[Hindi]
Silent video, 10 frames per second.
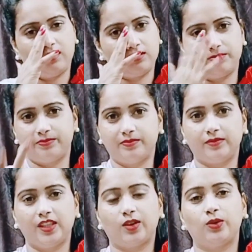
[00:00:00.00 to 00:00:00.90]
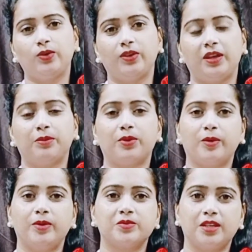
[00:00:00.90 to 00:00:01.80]
और देखो एक
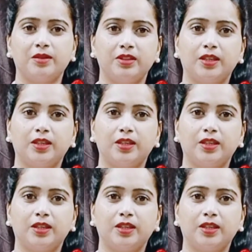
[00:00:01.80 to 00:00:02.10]
प्रॉब्लम से अभी